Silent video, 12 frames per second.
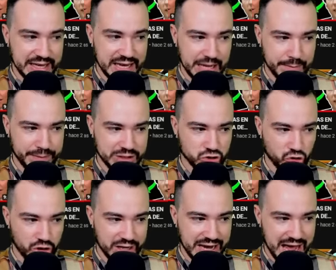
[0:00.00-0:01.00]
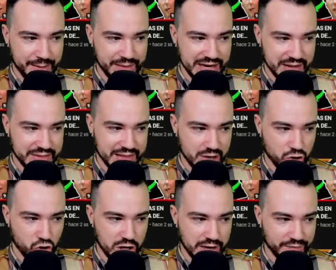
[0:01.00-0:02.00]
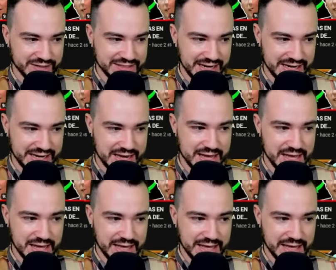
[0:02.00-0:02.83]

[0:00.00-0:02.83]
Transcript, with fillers: el PSOE amenaza con la Fiscalía